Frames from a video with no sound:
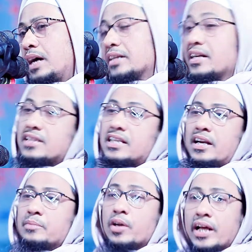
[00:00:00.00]
আল্লাহ
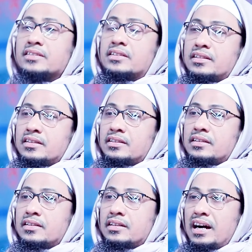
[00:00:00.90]
তালা বলেন
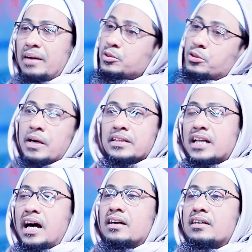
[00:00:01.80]
আমি তো বান্দা